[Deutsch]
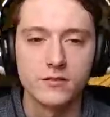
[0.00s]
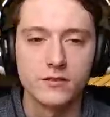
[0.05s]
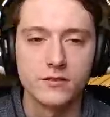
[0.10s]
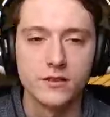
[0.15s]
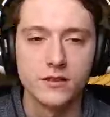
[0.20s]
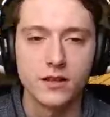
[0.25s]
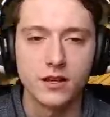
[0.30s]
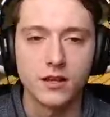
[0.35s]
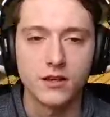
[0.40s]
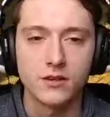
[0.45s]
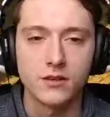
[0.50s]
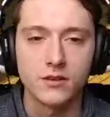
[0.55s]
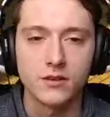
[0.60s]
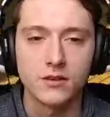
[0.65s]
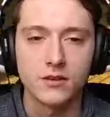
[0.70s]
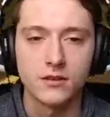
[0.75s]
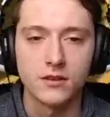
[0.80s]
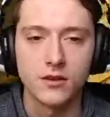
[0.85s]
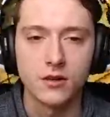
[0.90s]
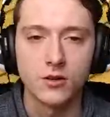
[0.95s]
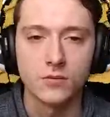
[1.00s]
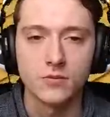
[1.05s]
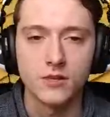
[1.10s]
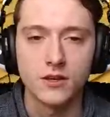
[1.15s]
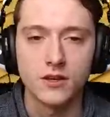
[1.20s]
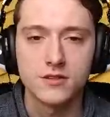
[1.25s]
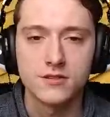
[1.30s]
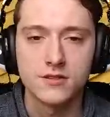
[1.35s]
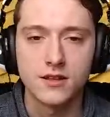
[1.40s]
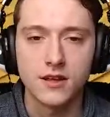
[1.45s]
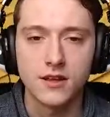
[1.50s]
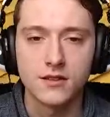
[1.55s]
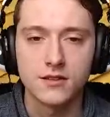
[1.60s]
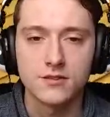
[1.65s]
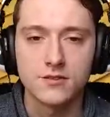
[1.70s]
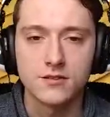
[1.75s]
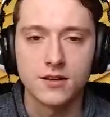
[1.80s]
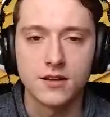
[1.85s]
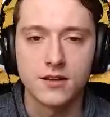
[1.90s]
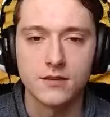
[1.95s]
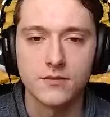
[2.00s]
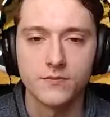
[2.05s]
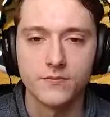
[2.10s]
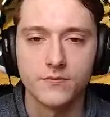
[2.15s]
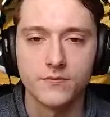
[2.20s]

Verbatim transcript: die hier kommt ja jetzt direkt das Dach.